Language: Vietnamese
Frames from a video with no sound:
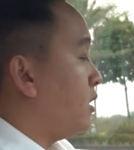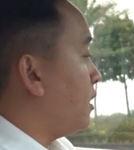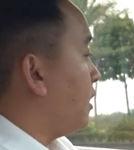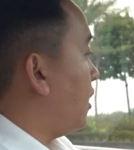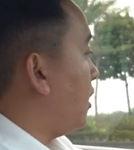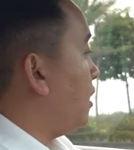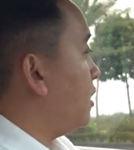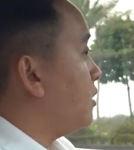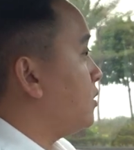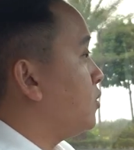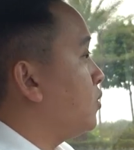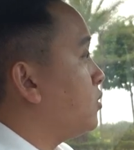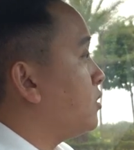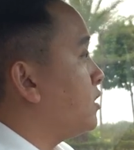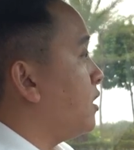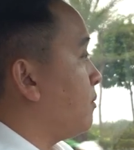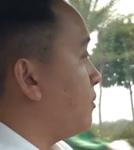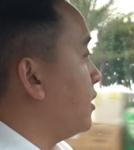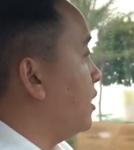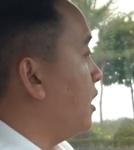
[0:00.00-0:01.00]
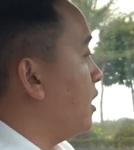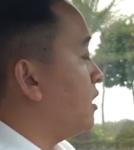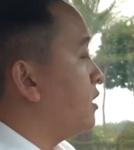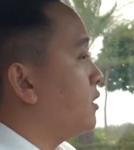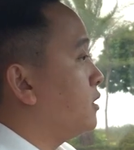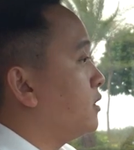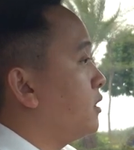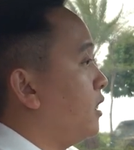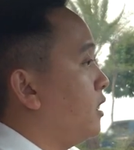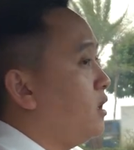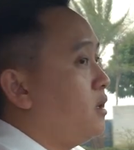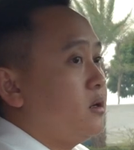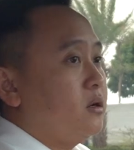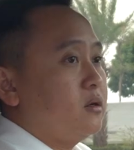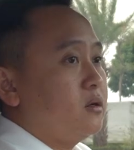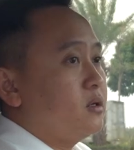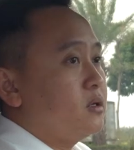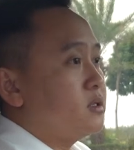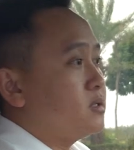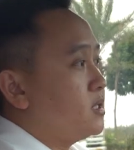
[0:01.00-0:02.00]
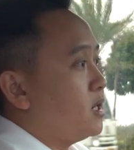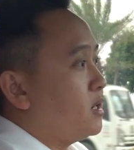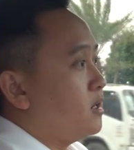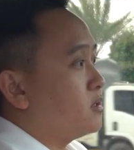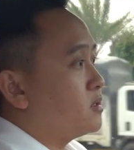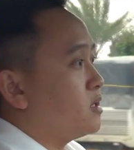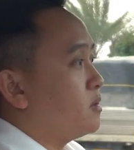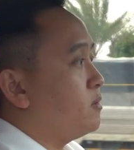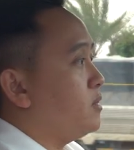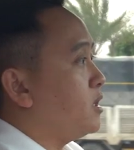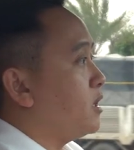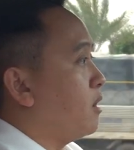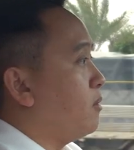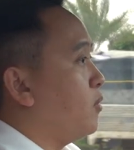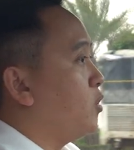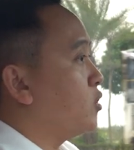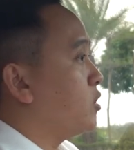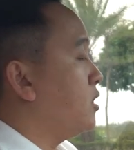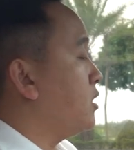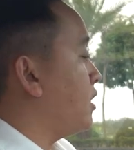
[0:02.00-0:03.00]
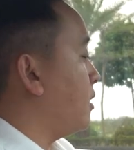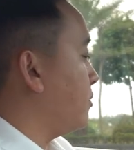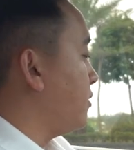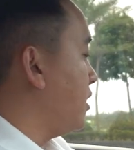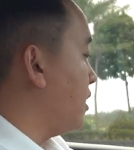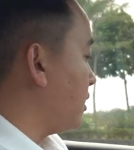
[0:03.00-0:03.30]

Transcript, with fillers: đó nút gập gương đó xe được trang bị cả motor gập